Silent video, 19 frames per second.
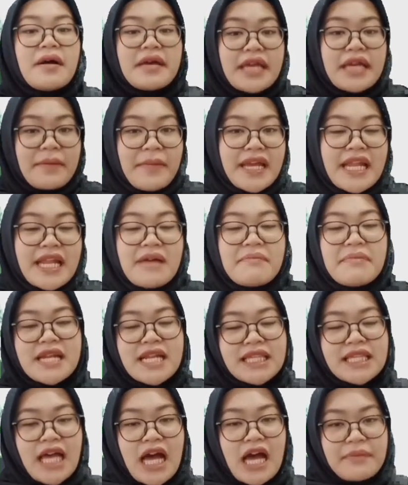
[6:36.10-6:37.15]
yang mana
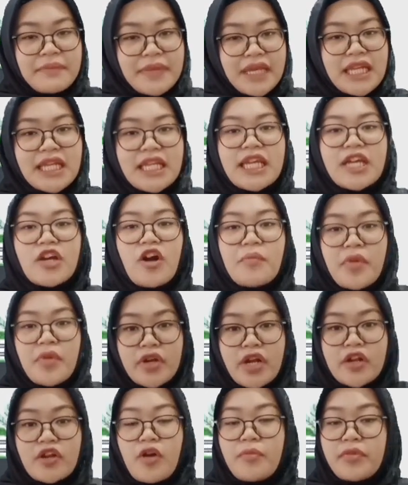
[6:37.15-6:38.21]
pada tahap ini
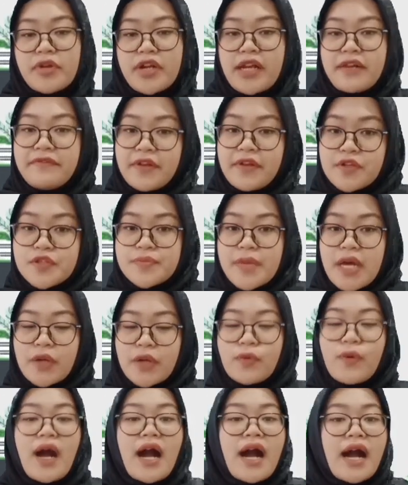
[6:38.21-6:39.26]
komponen-komponen virus
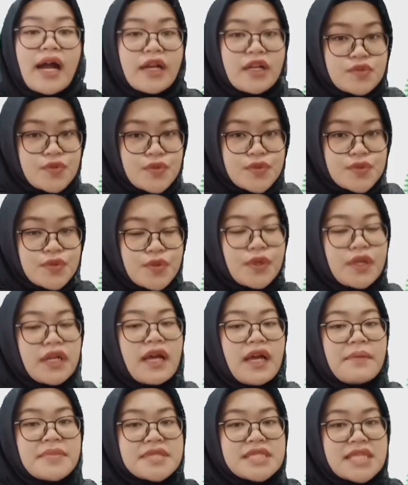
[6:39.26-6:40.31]
baru akan disusun
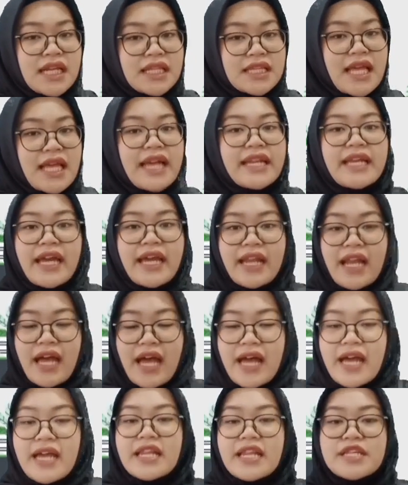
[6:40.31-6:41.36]
serta
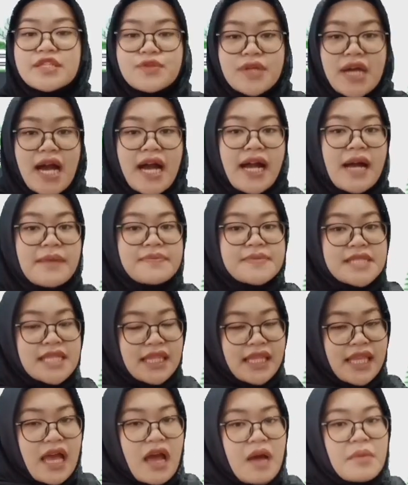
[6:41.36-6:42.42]
DNA dan juga
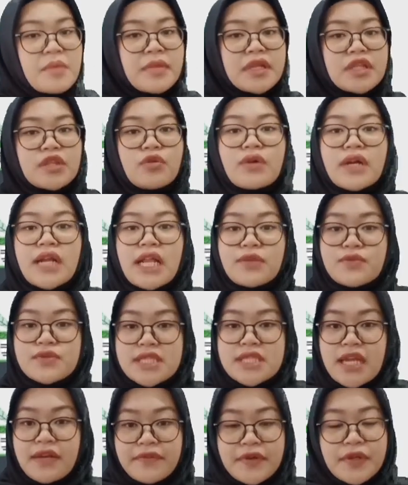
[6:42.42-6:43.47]
kapsidnya membentuk
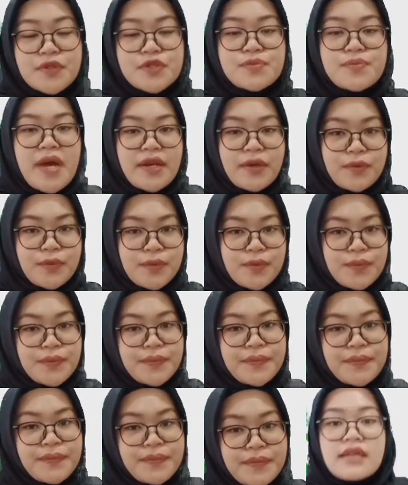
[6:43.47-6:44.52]
ratusan virus baru.
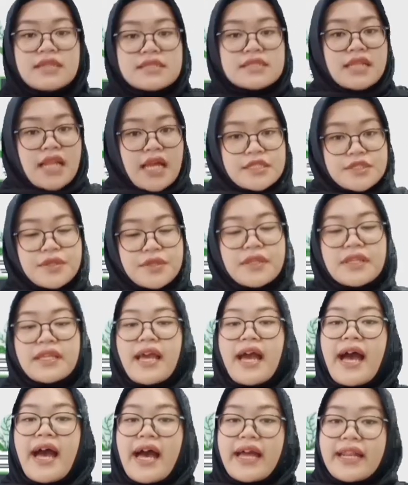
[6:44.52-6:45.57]

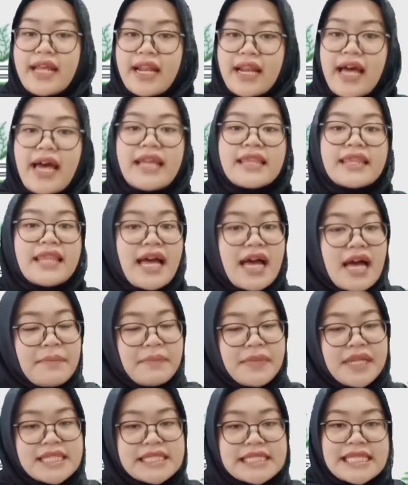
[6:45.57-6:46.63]
Selanjutnya adalah
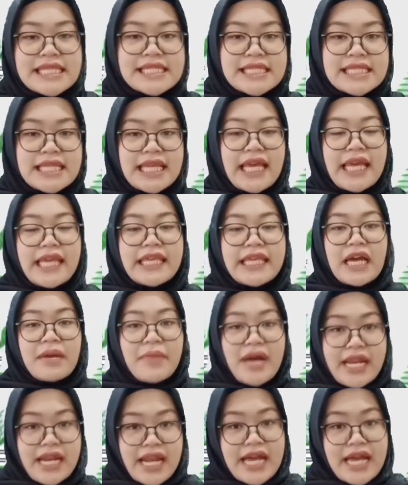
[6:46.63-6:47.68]
tahap lisis, yang
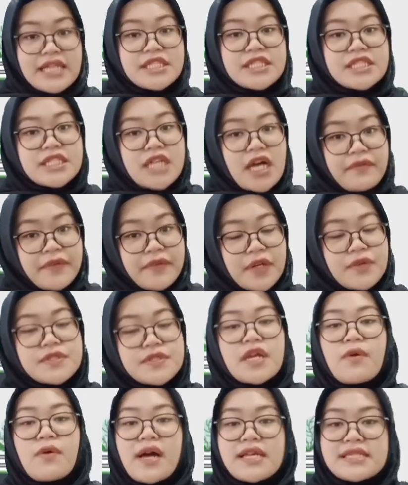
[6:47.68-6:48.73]
mana jika
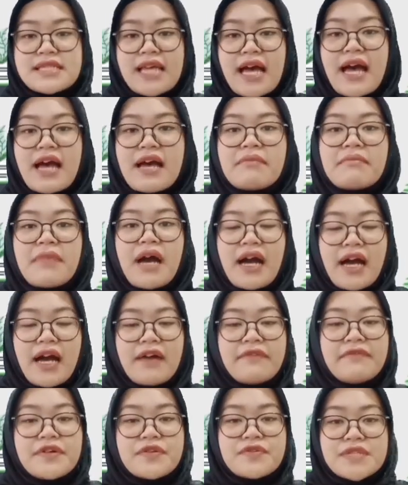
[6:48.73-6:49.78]
virus dewasa,
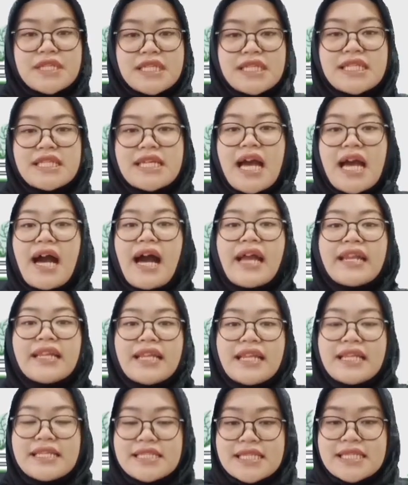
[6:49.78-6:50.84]
maka virus ini akan
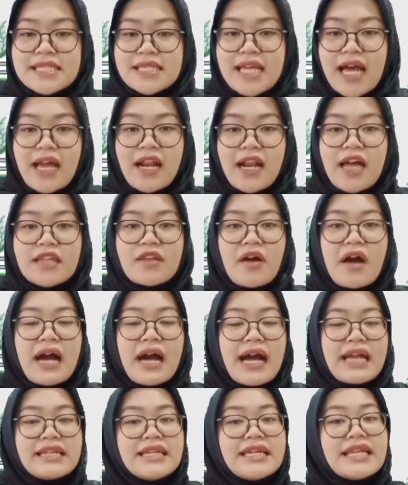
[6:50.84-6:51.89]
dilisiskan atau
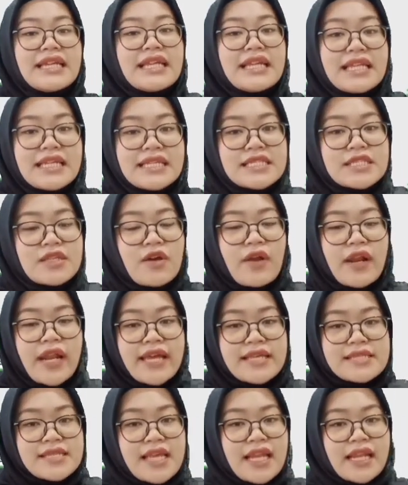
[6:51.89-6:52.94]
akan dirilis
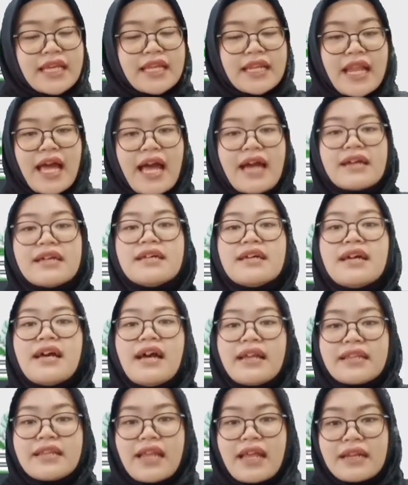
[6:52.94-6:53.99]
oleh sel inang
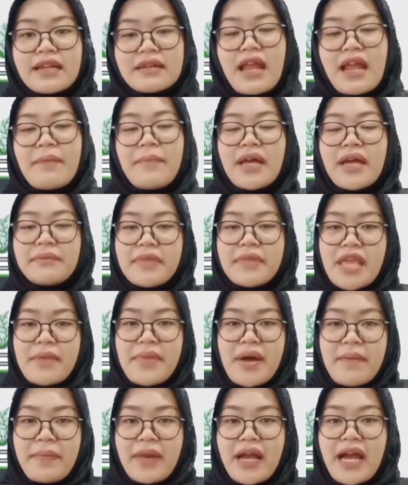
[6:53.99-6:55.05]
dan dapat
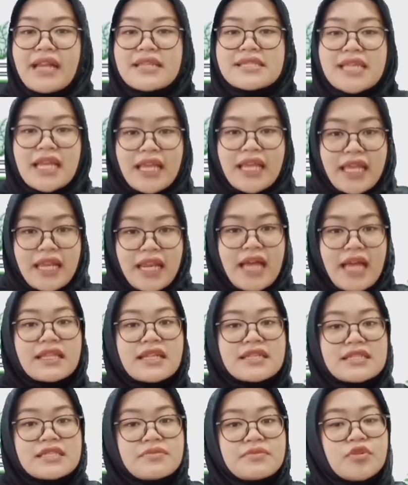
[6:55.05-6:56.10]
menyebabkan sel inang
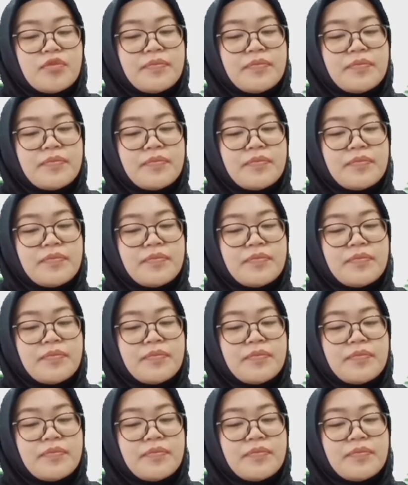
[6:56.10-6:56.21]
tersebut